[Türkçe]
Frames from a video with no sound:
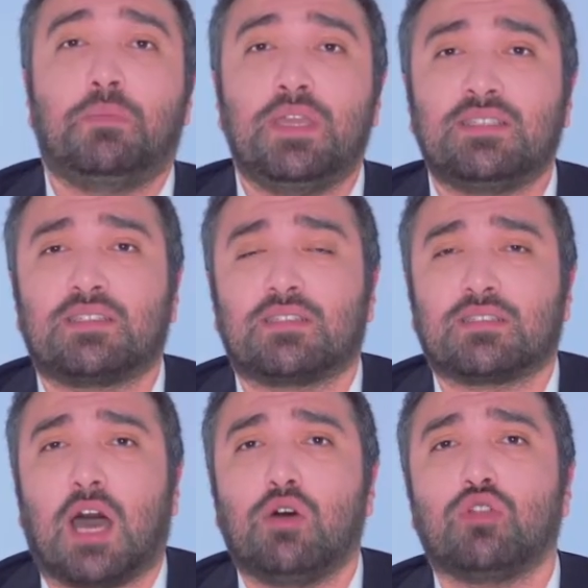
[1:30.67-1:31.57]
Biz
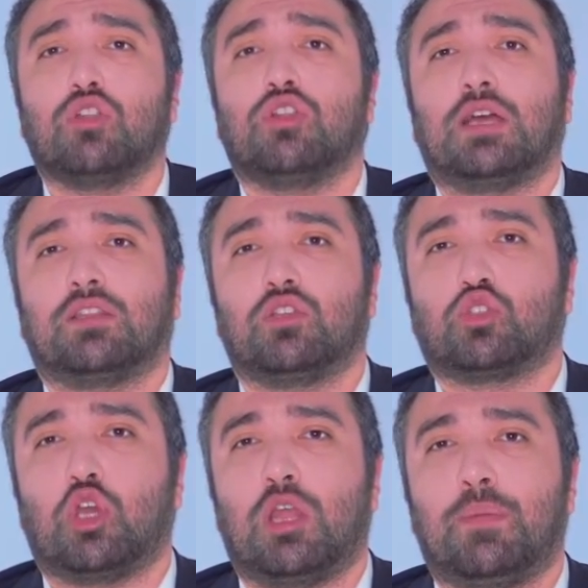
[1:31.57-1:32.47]
Sauron'un adını
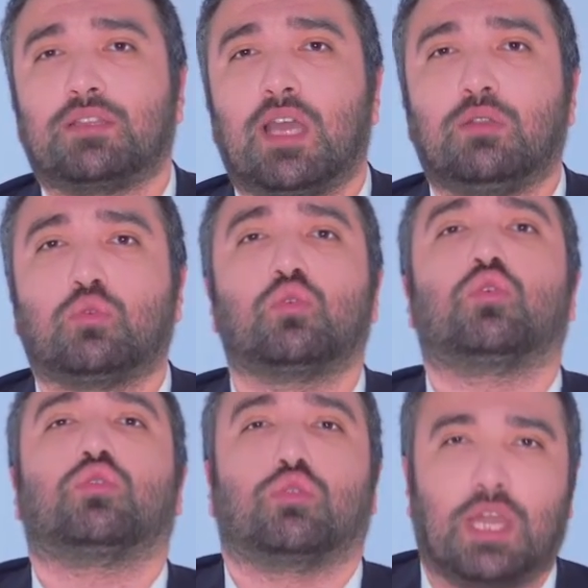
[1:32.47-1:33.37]
söylemekten
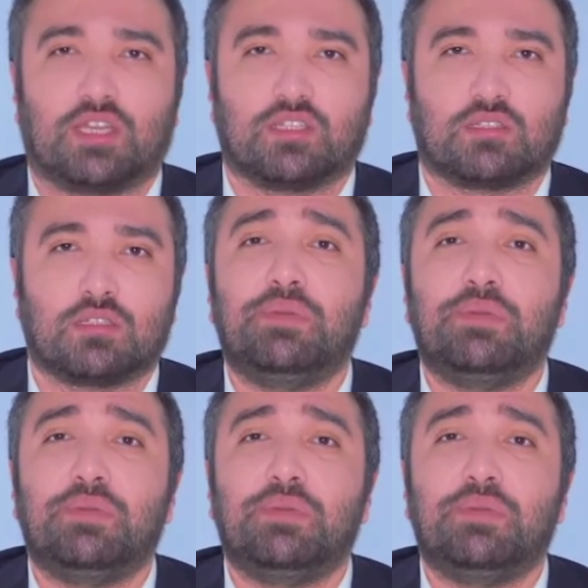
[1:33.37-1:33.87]
gurur duyarız.